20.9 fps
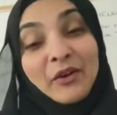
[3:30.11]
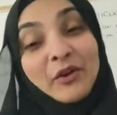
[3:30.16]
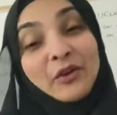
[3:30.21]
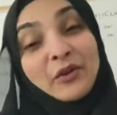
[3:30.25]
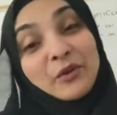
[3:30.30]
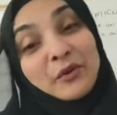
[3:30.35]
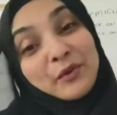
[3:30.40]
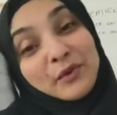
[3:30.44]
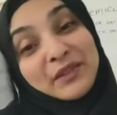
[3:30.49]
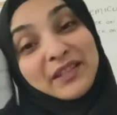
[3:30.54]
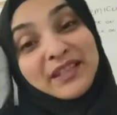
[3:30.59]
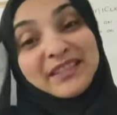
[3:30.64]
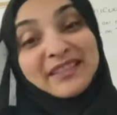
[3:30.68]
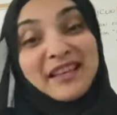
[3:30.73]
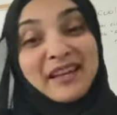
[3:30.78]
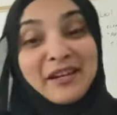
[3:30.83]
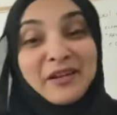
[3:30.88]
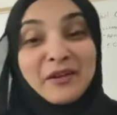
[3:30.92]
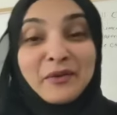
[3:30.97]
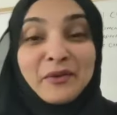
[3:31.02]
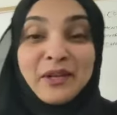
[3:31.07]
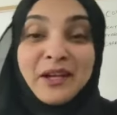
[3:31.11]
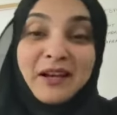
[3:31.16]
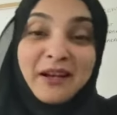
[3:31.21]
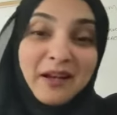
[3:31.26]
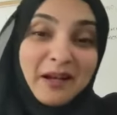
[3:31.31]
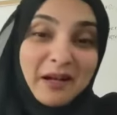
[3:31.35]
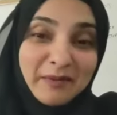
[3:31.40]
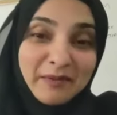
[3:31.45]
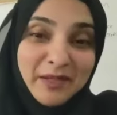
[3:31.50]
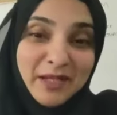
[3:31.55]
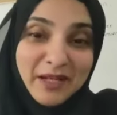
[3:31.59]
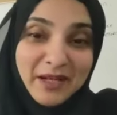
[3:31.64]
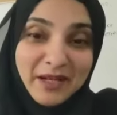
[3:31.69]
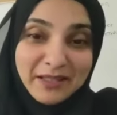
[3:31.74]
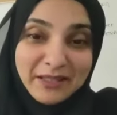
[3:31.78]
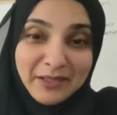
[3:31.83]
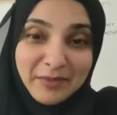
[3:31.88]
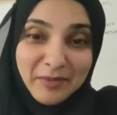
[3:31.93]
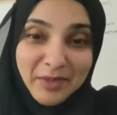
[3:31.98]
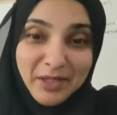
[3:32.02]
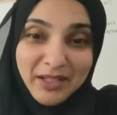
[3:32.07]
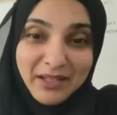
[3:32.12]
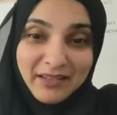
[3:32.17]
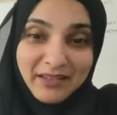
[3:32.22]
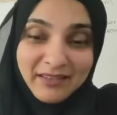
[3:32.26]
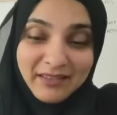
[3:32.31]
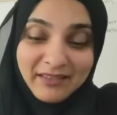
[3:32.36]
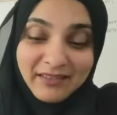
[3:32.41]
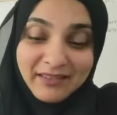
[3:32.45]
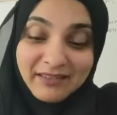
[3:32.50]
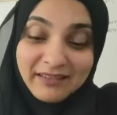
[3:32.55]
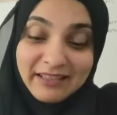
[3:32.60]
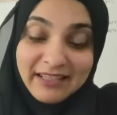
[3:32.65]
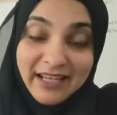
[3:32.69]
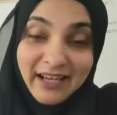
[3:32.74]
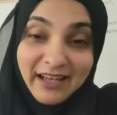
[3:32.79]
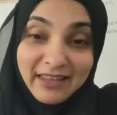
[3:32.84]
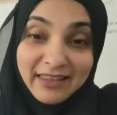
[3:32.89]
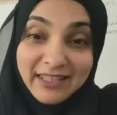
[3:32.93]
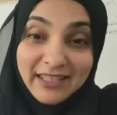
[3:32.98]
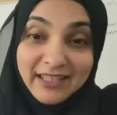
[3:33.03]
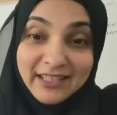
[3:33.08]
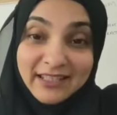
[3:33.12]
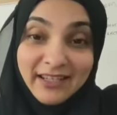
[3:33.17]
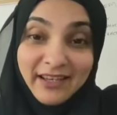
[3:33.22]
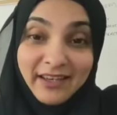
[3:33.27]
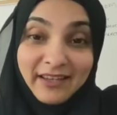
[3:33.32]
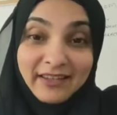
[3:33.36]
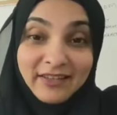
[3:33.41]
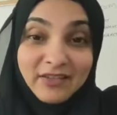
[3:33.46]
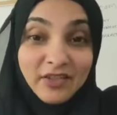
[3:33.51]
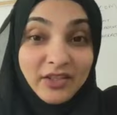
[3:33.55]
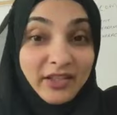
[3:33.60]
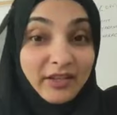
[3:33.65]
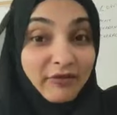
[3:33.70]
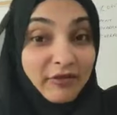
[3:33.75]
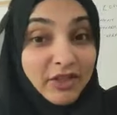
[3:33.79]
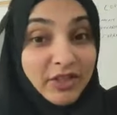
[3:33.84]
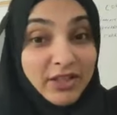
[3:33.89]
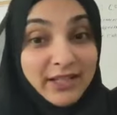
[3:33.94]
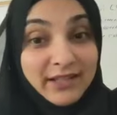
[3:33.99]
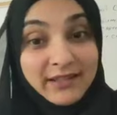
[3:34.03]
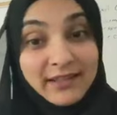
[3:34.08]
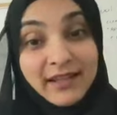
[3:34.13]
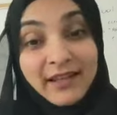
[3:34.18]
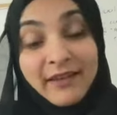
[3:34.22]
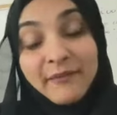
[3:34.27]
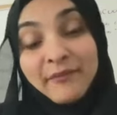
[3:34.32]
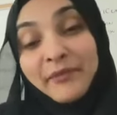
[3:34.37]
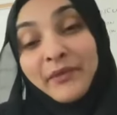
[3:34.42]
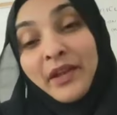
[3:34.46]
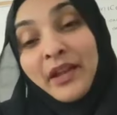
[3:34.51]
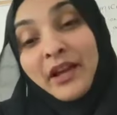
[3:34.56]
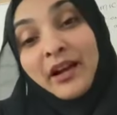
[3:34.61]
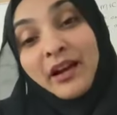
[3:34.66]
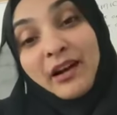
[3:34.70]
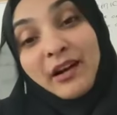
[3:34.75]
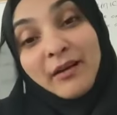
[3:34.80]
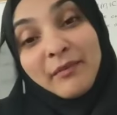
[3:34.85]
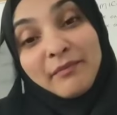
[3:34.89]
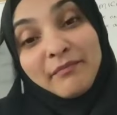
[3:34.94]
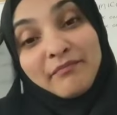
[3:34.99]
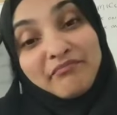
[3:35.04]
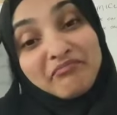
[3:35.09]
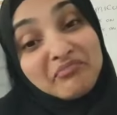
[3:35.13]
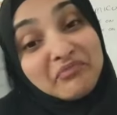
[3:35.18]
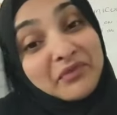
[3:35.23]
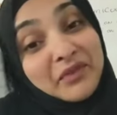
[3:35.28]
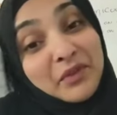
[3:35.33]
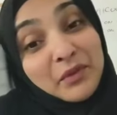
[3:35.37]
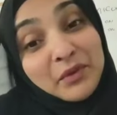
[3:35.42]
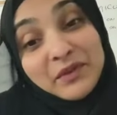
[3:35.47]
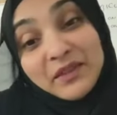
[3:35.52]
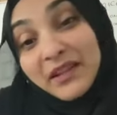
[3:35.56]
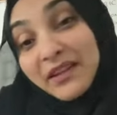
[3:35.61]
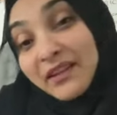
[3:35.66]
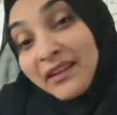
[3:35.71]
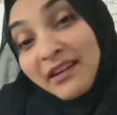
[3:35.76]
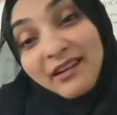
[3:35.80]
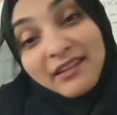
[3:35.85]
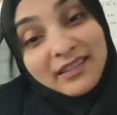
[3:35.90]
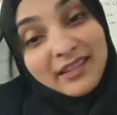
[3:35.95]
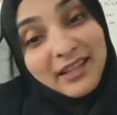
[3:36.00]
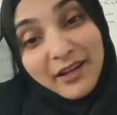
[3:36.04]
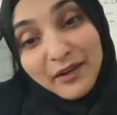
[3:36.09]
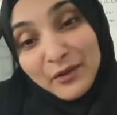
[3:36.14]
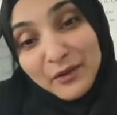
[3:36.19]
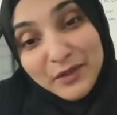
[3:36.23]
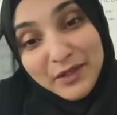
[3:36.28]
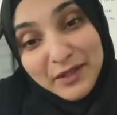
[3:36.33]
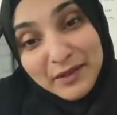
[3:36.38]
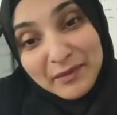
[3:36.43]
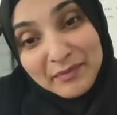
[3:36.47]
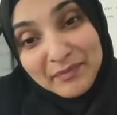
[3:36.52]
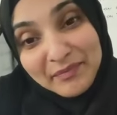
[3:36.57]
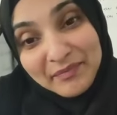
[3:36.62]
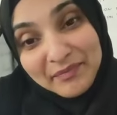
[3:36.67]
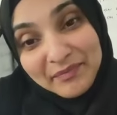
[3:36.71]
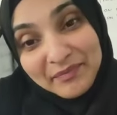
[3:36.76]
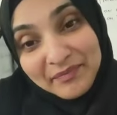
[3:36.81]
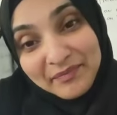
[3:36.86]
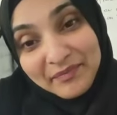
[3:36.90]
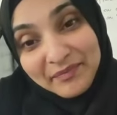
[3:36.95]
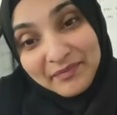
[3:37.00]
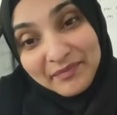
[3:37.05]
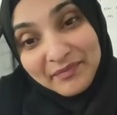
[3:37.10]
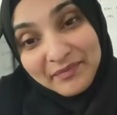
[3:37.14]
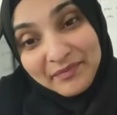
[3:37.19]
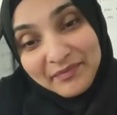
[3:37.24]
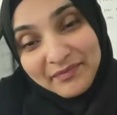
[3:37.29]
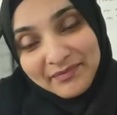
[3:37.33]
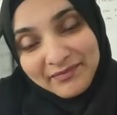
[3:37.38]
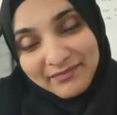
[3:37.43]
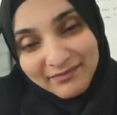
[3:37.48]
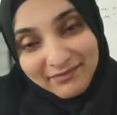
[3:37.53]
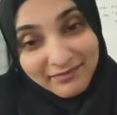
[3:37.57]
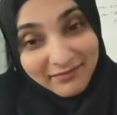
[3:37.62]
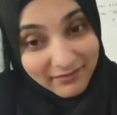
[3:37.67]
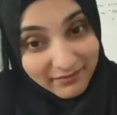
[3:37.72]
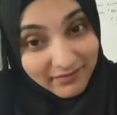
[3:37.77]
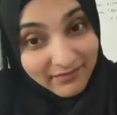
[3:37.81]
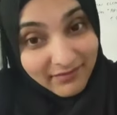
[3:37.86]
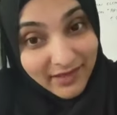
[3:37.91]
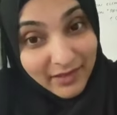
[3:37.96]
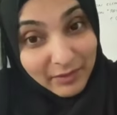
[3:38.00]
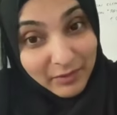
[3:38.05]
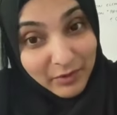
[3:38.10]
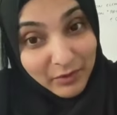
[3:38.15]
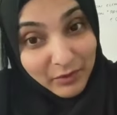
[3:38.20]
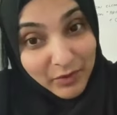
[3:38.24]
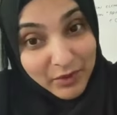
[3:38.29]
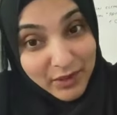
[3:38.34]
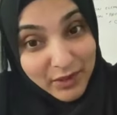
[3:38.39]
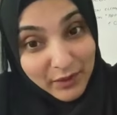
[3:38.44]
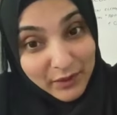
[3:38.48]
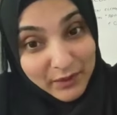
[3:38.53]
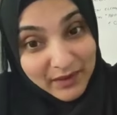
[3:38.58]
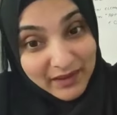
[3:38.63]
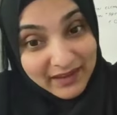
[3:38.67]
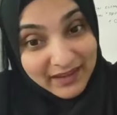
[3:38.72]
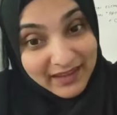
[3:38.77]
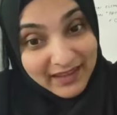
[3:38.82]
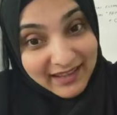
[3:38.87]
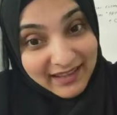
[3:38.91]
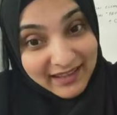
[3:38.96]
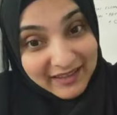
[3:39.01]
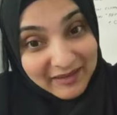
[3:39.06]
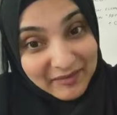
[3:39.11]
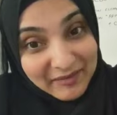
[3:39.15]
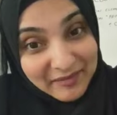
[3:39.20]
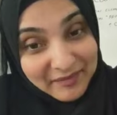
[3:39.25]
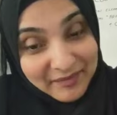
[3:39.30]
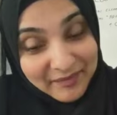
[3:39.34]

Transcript: और उसके सारे गुनाह आपके खाते में डाल दिए जाएं जिसकी वजह से आप दो के अख्तार हो जाएं ये भी तो वजह हो सकती है ना